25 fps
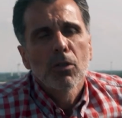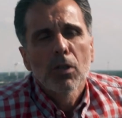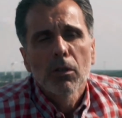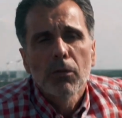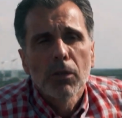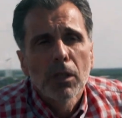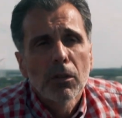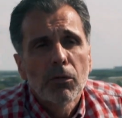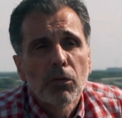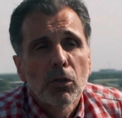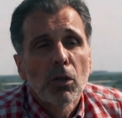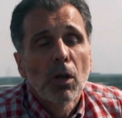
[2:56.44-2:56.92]

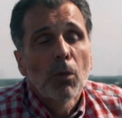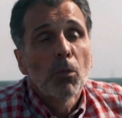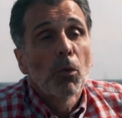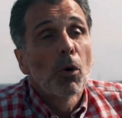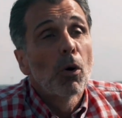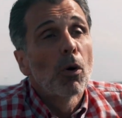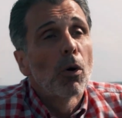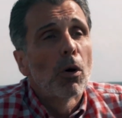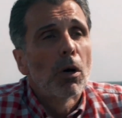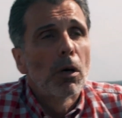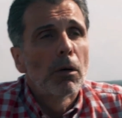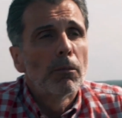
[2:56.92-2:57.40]
savez, finalement,
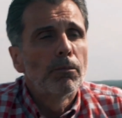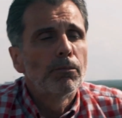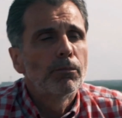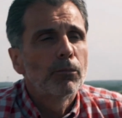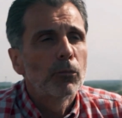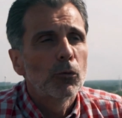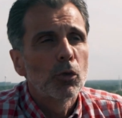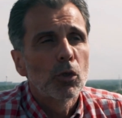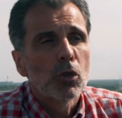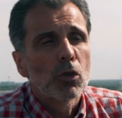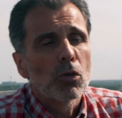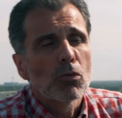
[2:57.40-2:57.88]

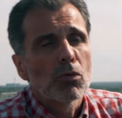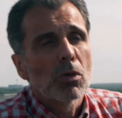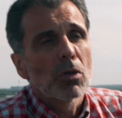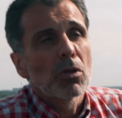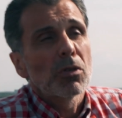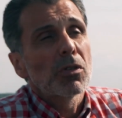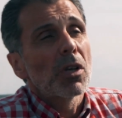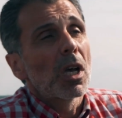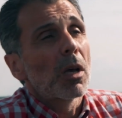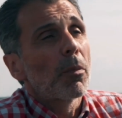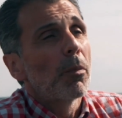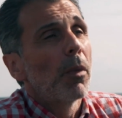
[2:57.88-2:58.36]

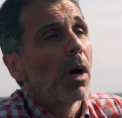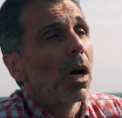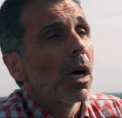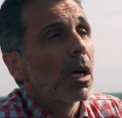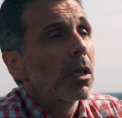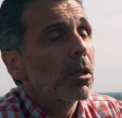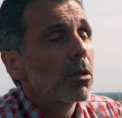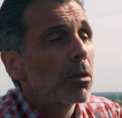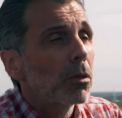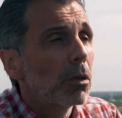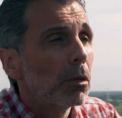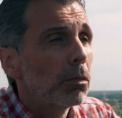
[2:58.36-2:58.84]
265
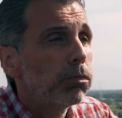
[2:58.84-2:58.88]
marches.